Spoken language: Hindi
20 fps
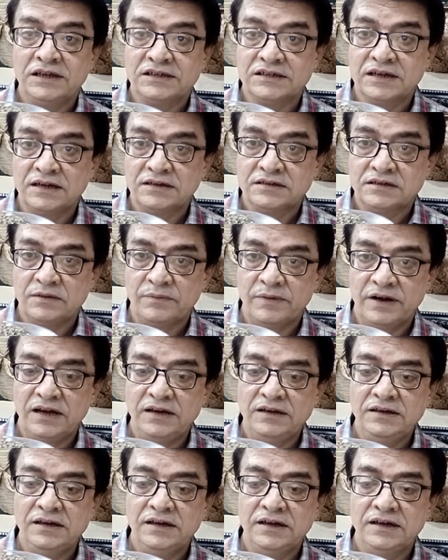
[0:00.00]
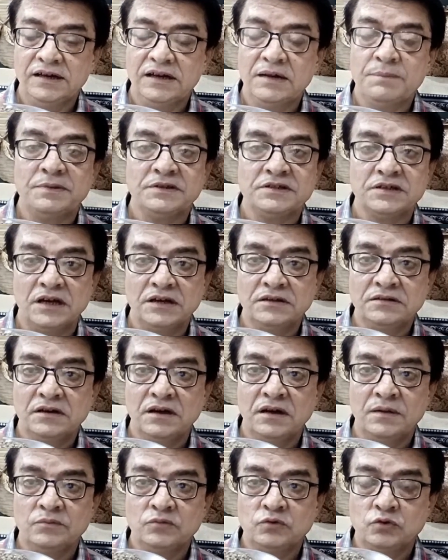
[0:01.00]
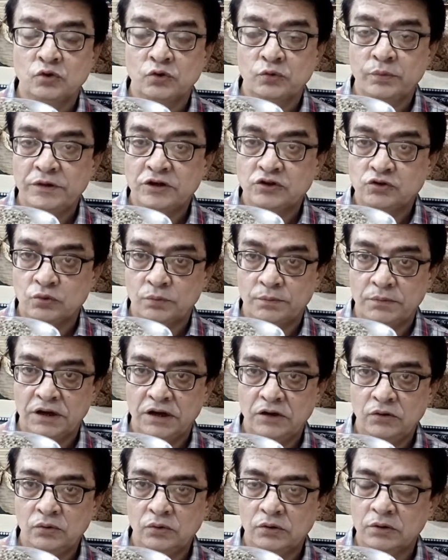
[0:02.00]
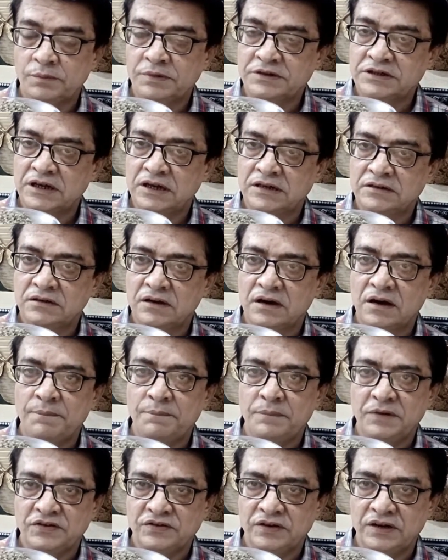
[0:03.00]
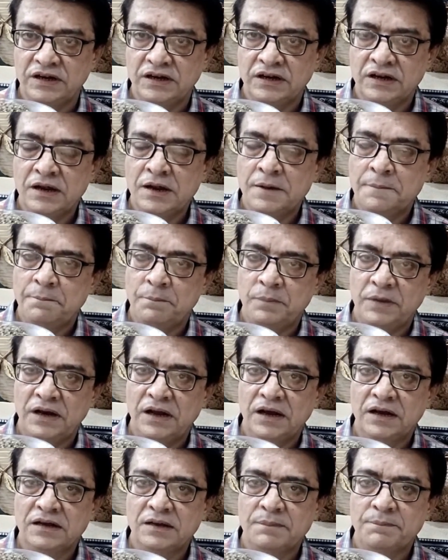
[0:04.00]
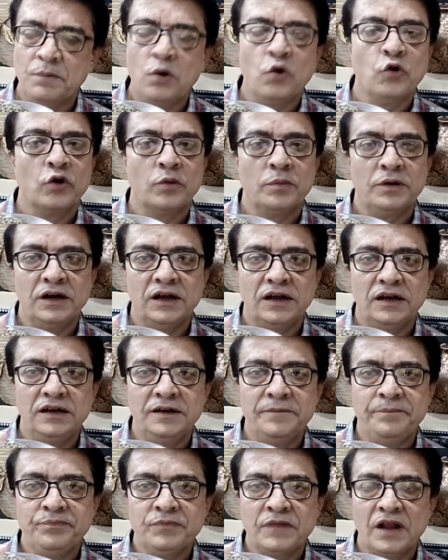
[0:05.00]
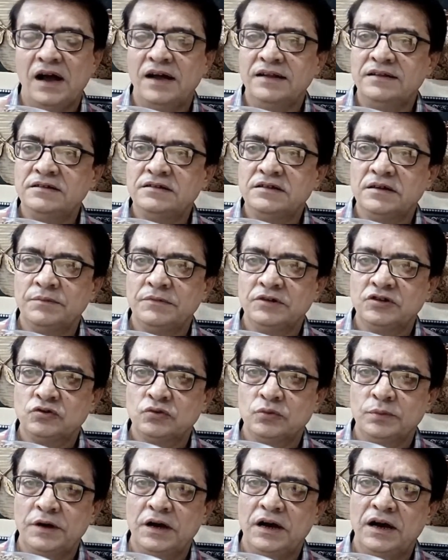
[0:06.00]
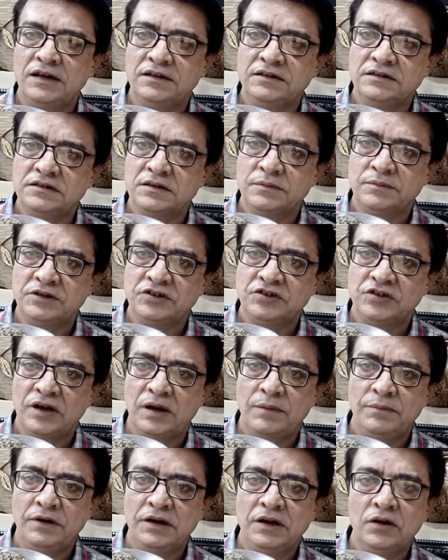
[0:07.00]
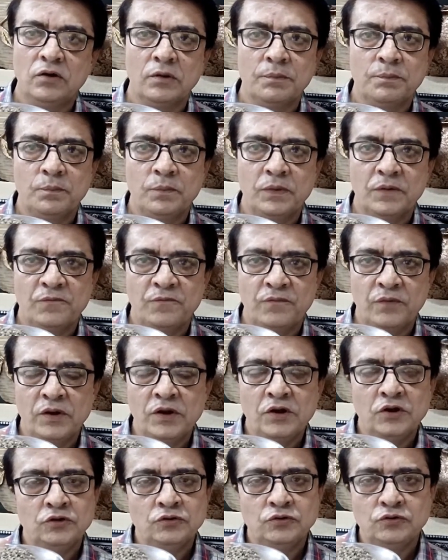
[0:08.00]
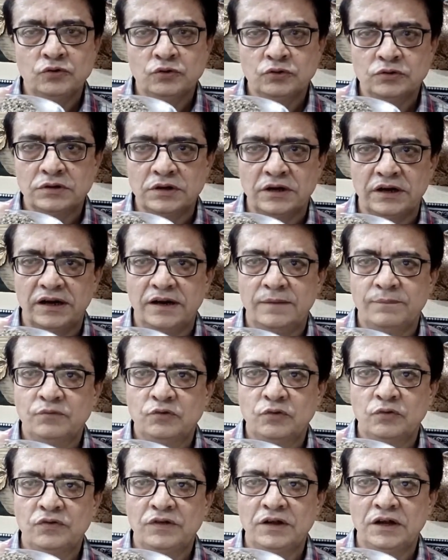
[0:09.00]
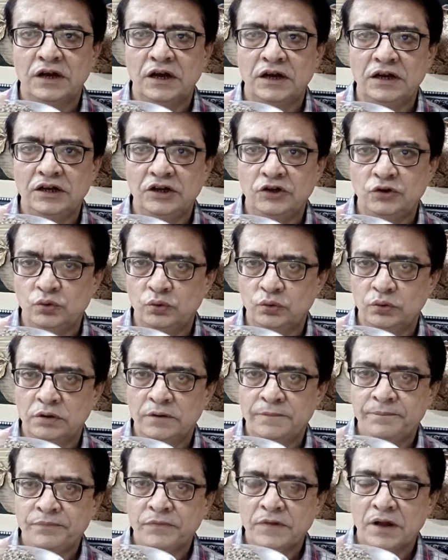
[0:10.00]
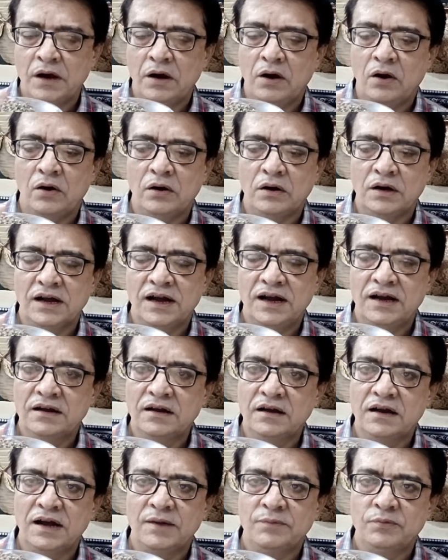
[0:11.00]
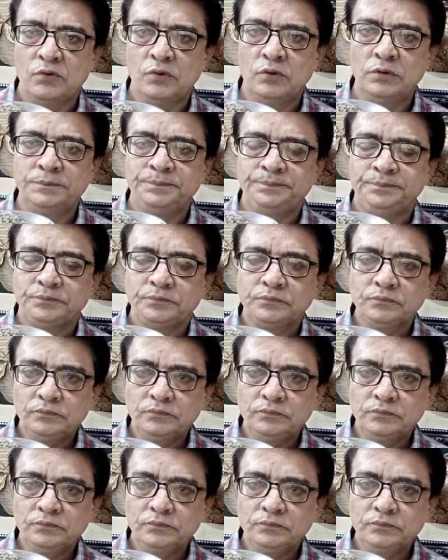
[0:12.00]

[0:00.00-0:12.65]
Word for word: इसका इस्तेमाल ये है कि 50 ग्राम तुख में सुम्बालू और 50 ग्राम मिश्री मिला के पाउडर बना लें आधी चम्मच सुबह आधी चम्मच शाम लें और चुस्त रहें सुस्ती कायली दूर और अगर आपको